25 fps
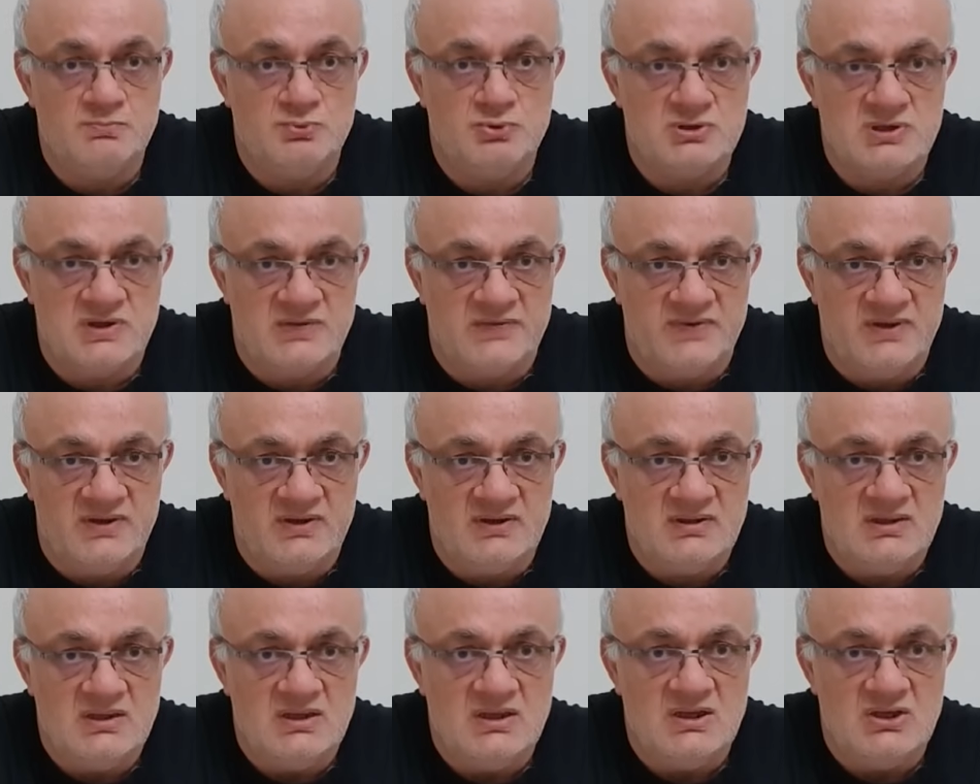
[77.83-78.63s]
Bu sefer
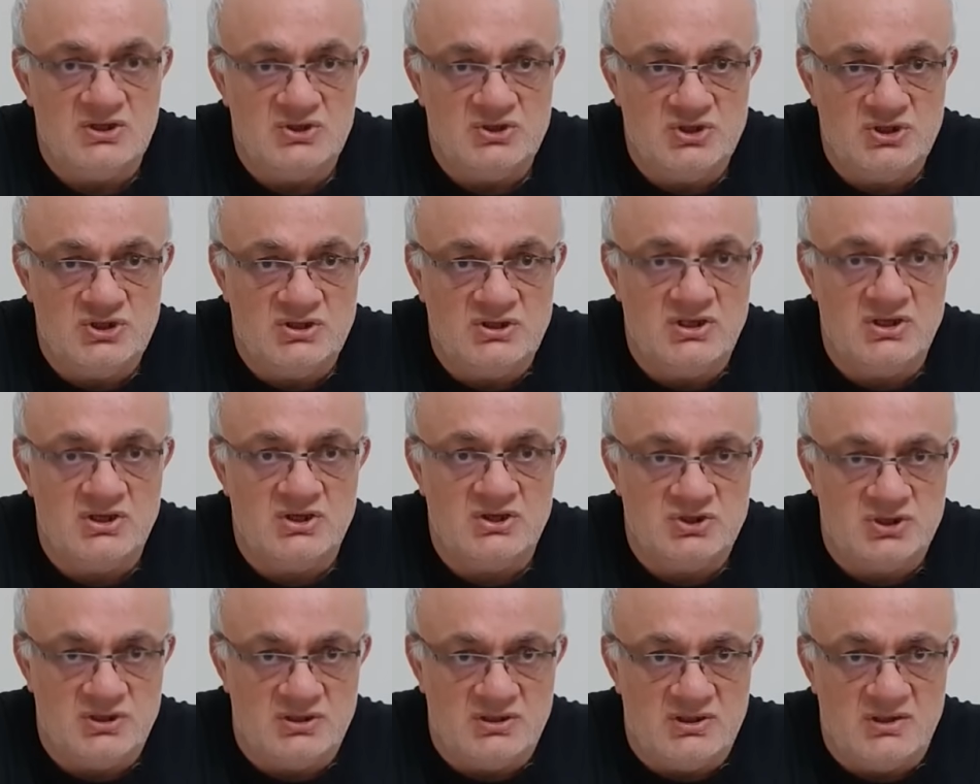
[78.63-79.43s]

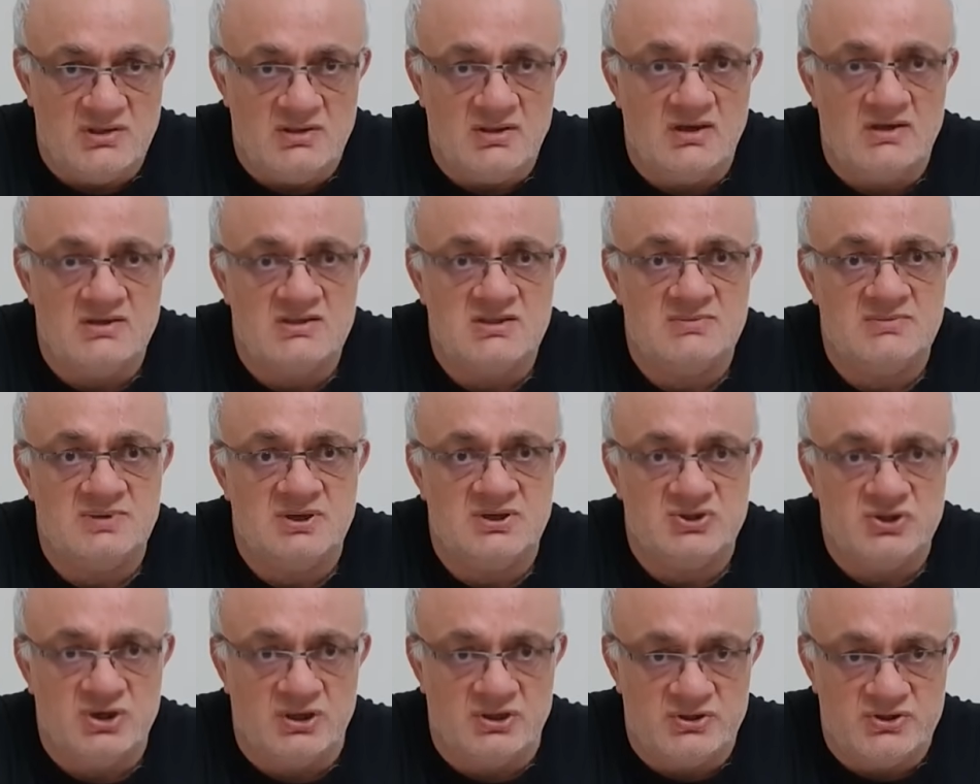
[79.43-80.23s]
ciddi ciddi dersime
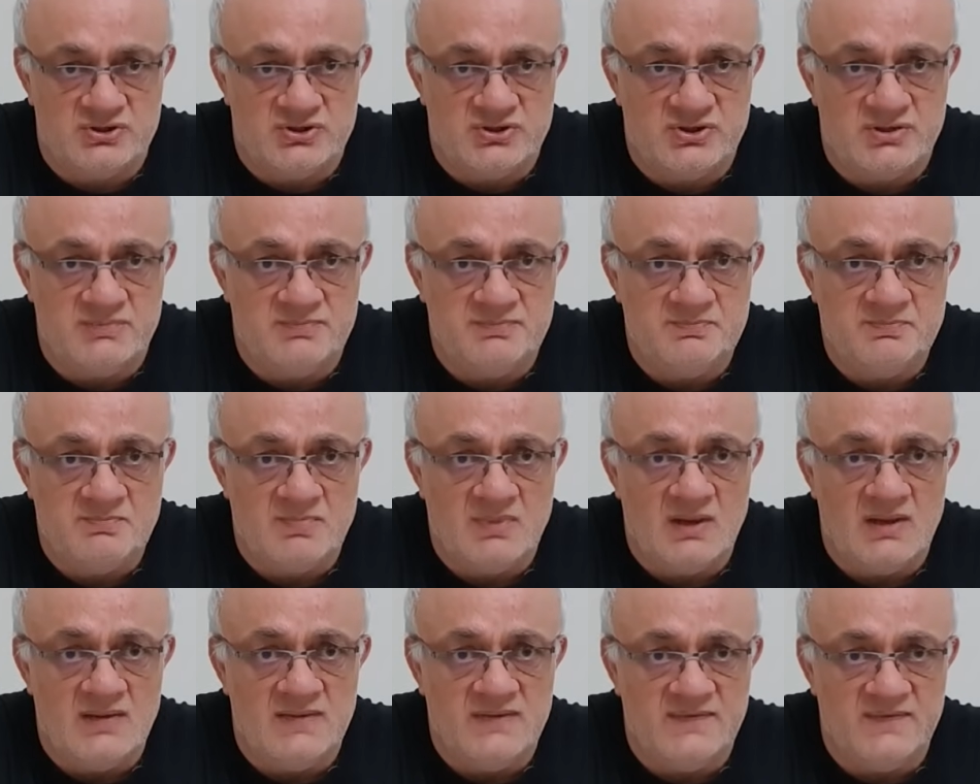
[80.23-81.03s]
çalıştım
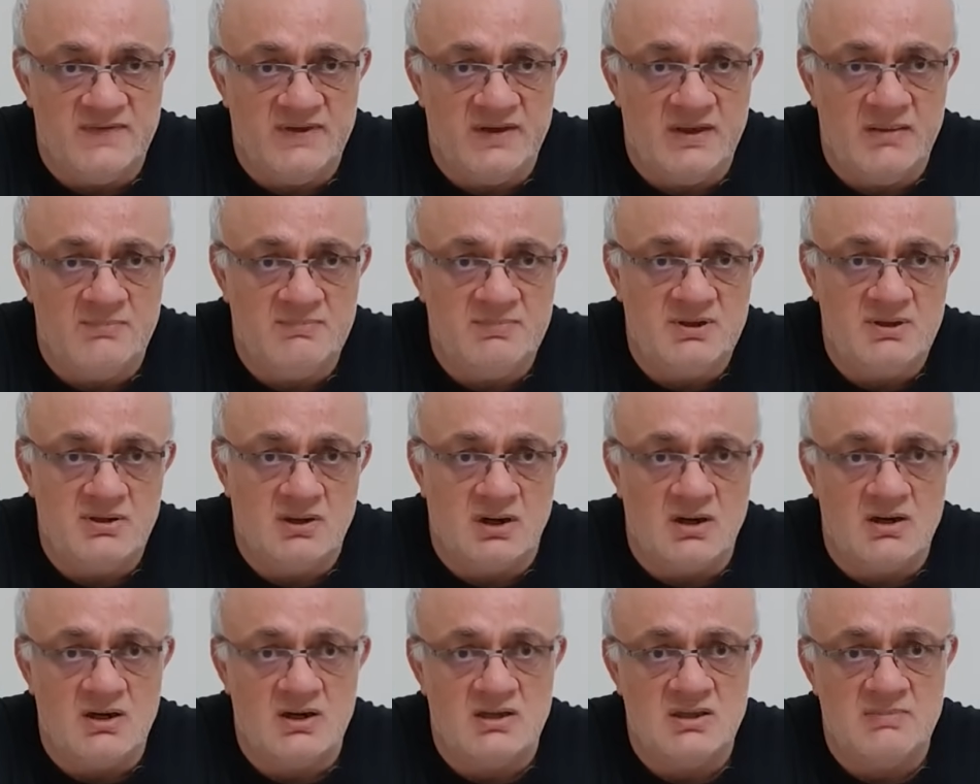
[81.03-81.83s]
ve
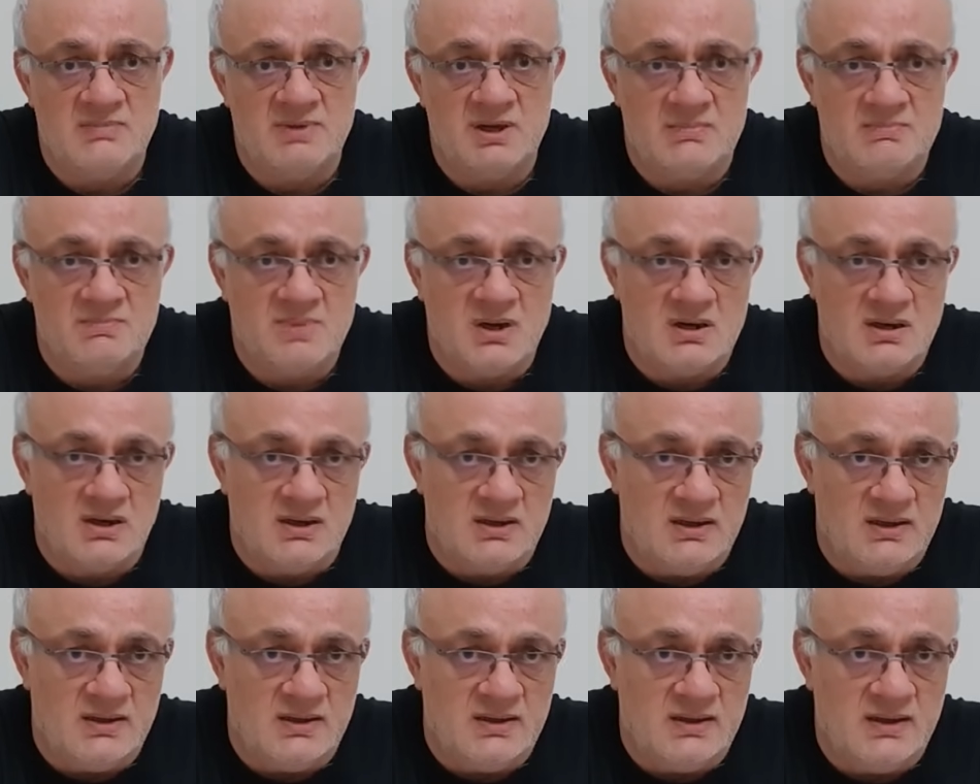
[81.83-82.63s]
bir akademik
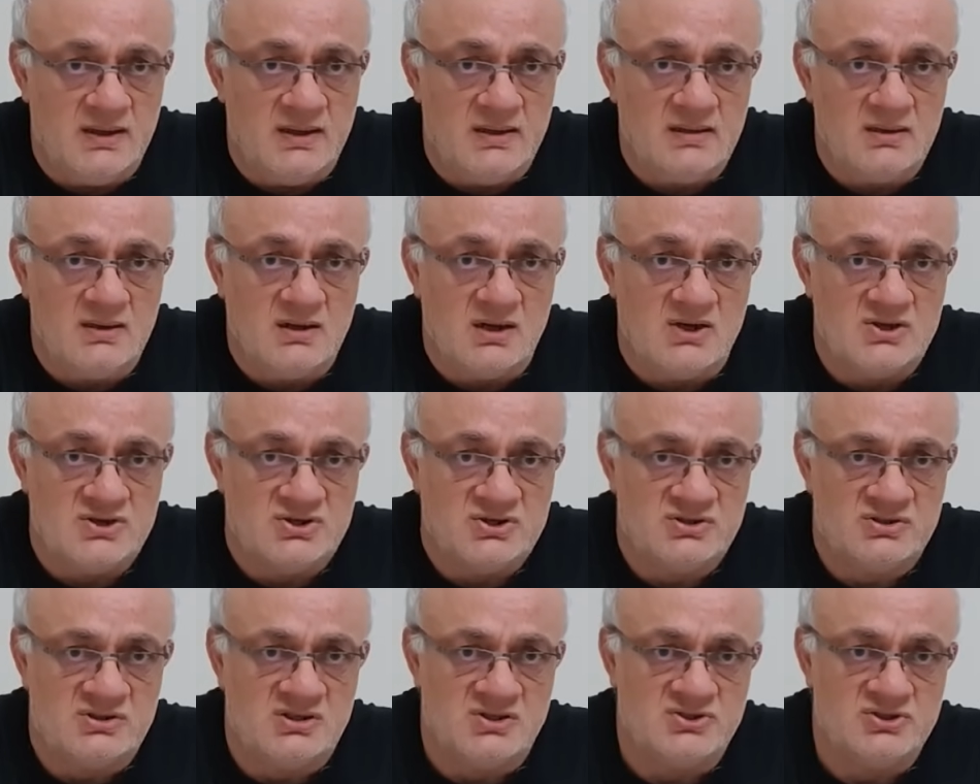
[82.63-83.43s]
makaleyle
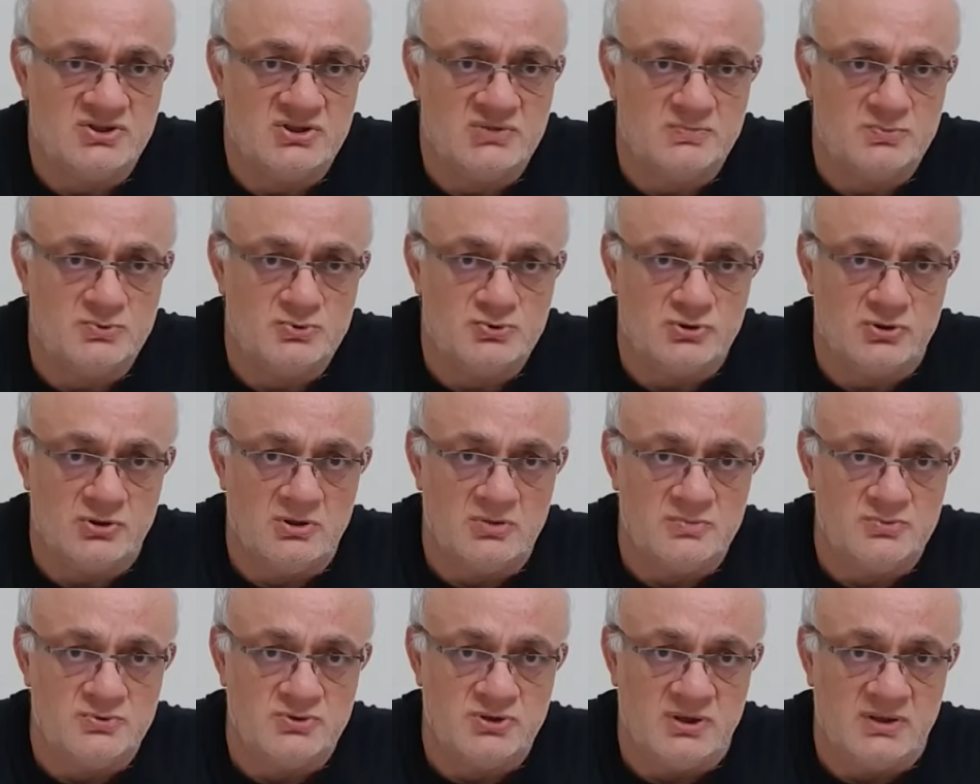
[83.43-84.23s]
karşınıza çıkmış
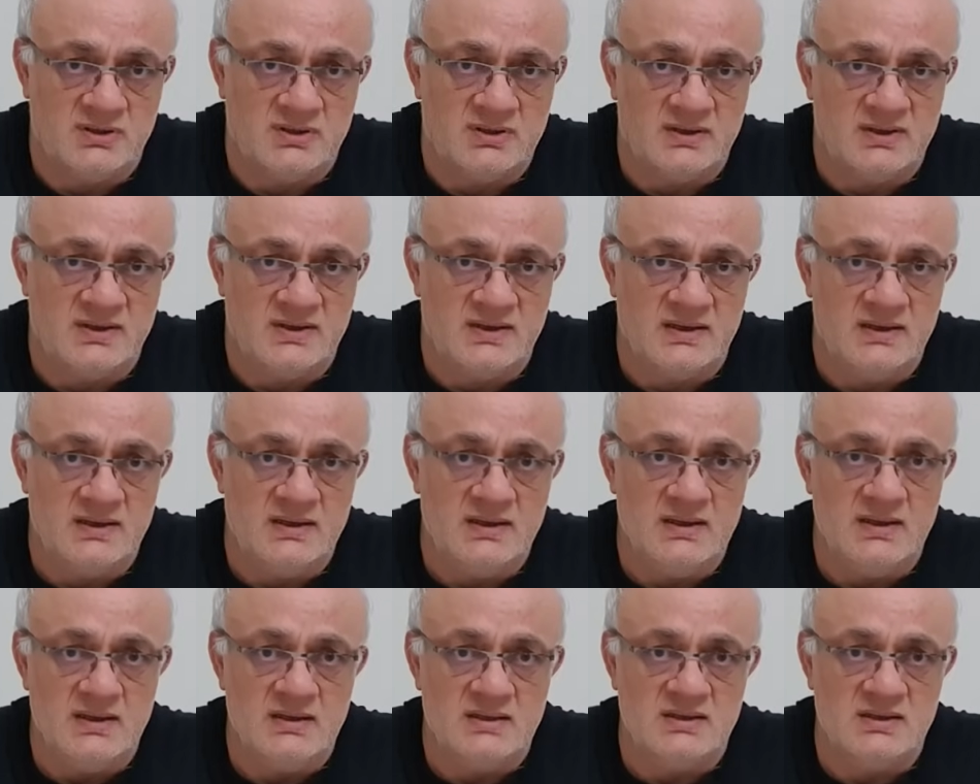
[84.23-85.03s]
oldum. Şu anda da
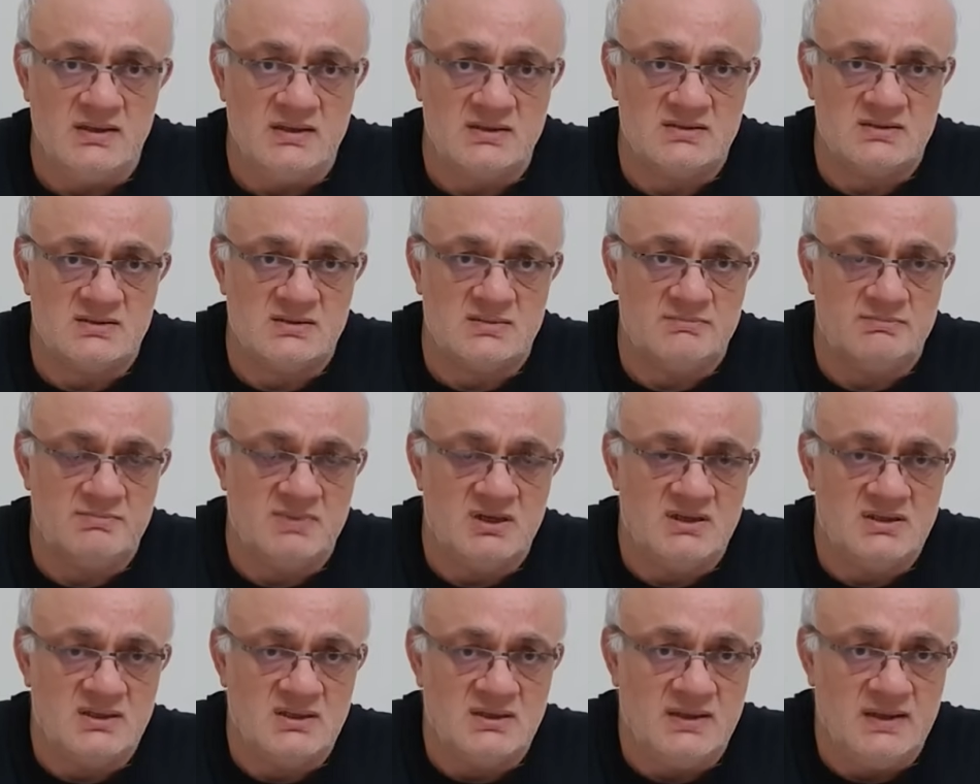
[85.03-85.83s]
yazdığım
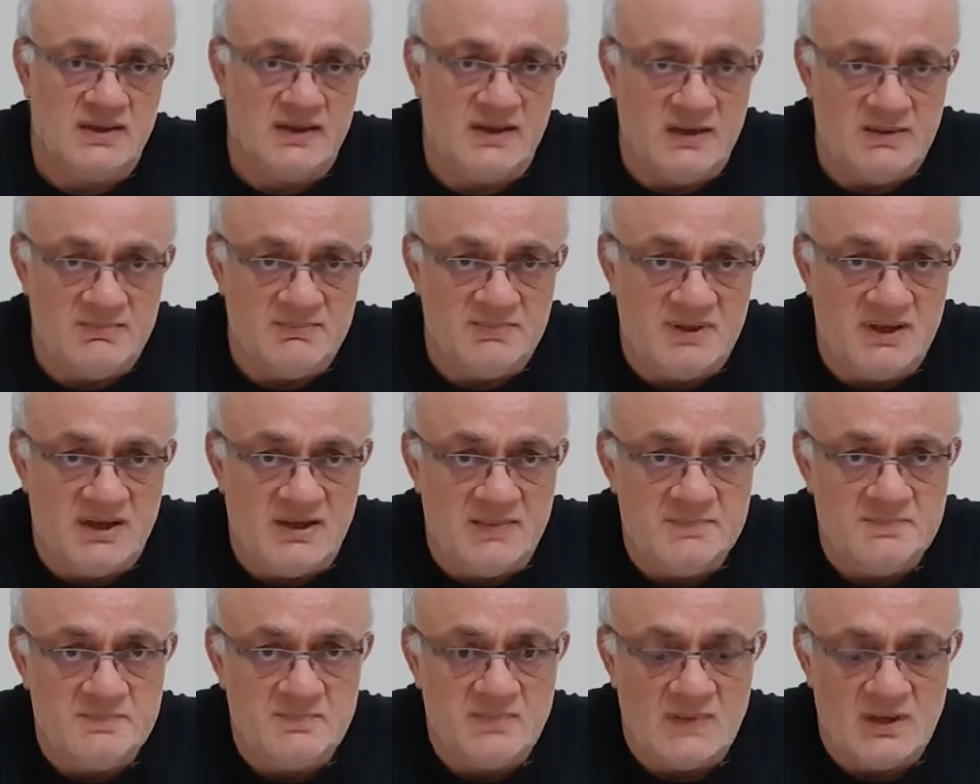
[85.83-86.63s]
metin
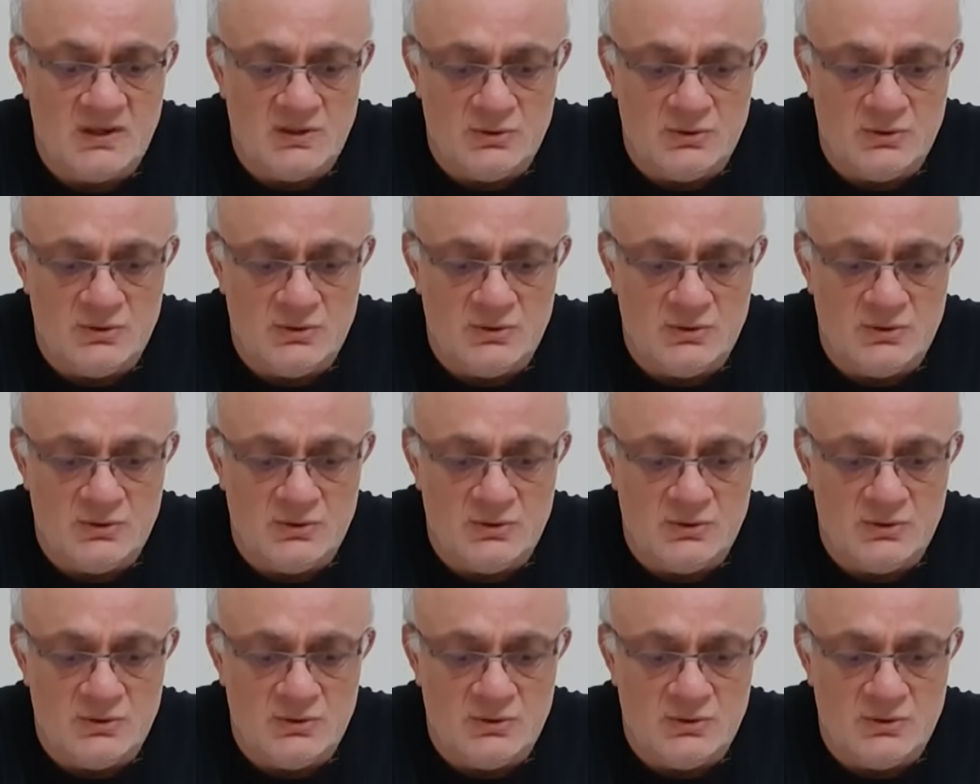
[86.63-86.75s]
elimde.